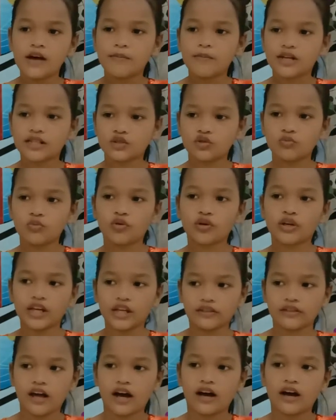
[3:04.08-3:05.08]
bas tubuh
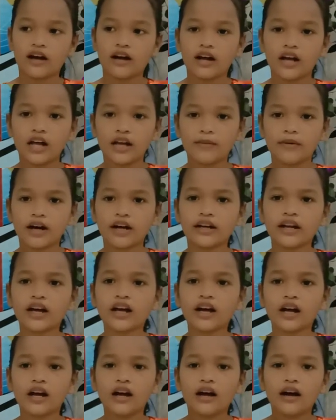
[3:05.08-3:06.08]
kita. E eh, kena
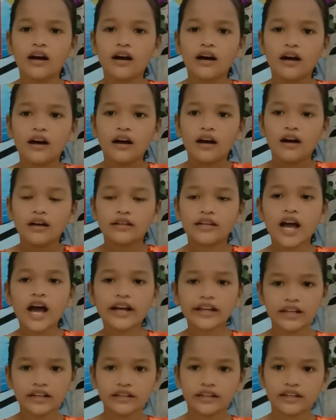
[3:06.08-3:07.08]

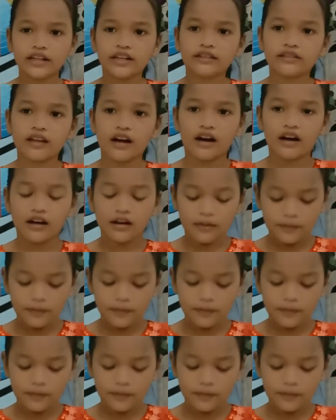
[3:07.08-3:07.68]
yakin kita